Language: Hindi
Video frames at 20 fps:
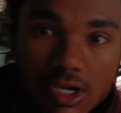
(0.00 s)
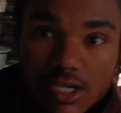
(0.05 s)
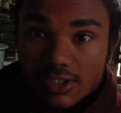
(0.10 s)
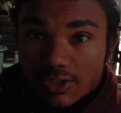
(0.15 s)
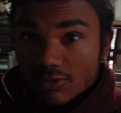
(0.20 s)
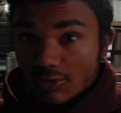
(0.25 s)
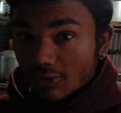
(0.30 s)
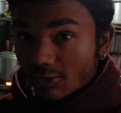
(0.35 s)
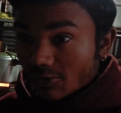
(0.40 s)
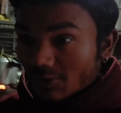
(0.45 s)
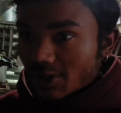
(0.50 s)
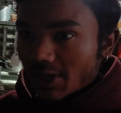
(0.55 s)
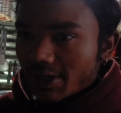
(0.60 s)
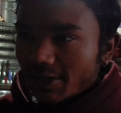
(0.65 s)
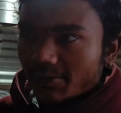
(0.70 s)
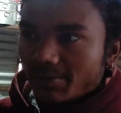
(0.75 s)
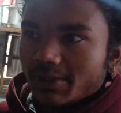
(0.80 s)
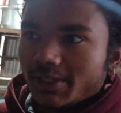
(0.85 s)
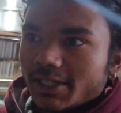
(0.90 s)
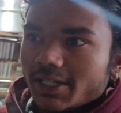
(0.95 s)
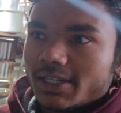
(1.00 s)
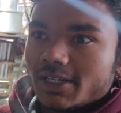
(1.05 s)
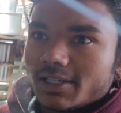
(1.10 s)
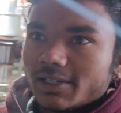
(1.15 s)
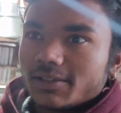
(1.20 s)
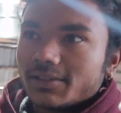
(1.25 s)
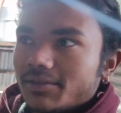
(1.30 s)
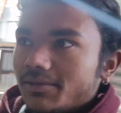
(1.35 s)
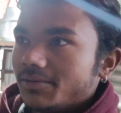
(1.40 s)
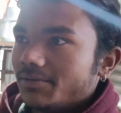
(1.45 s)
तो आज तो क्यों ठंड भी है
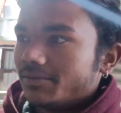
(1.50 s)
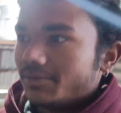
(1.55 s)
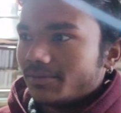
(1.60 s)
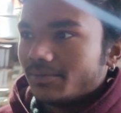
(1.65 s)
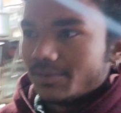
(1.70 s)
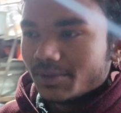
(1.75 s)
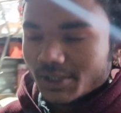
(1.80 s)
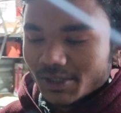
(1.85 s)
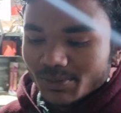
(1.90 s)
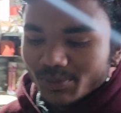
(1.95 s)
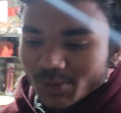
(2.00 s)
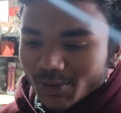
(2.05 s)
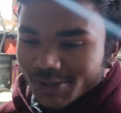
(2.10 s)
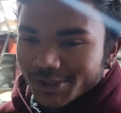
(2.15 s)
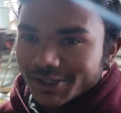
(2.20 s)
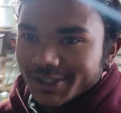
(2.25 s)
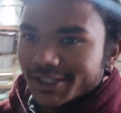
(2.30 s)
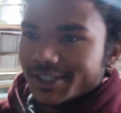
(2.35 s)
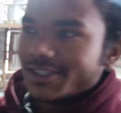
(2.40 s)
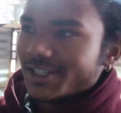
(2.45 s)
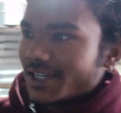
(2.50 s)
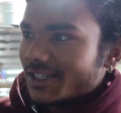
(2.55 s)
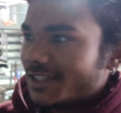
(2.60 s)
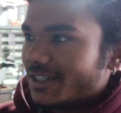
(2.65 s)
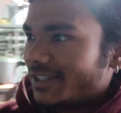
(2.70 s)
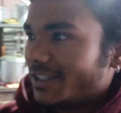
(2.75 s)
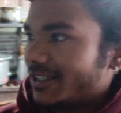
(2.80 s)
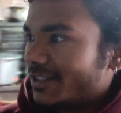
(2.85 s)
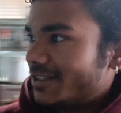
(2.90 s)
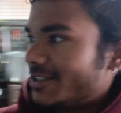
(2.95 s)
फिर इम्पोर्टेंट है ज़्यादा
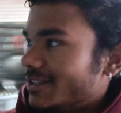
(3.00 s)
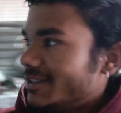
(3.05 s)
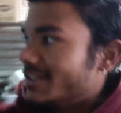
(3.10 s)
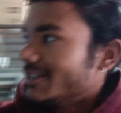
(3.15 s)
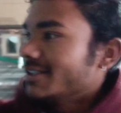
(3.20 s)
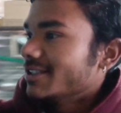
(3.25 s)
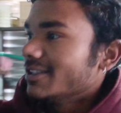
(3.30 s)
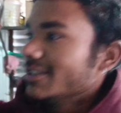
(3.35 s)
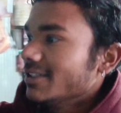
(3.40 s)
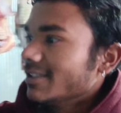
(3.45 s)
ये चीज़ें